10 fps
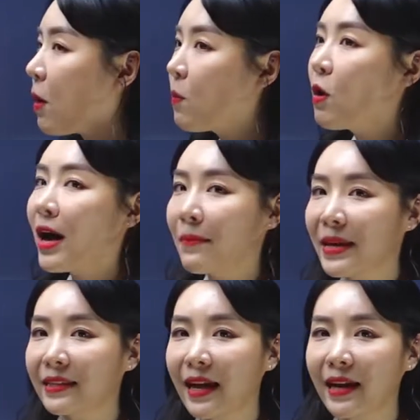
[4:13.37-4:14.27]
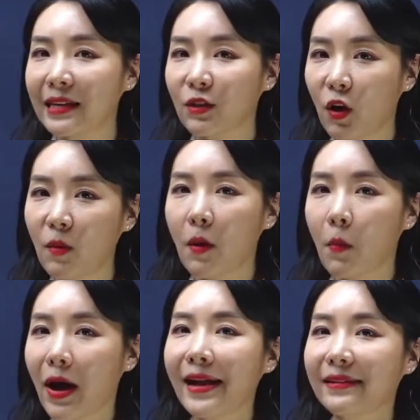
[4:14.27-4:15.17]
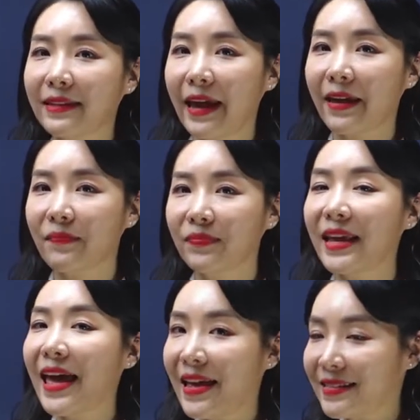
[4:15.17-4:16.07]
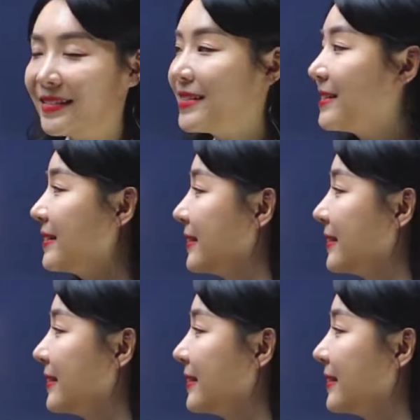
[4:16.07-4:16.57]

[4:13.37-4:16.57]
뭐뭐 함에 따라서, 뭐뭐 할 때, as,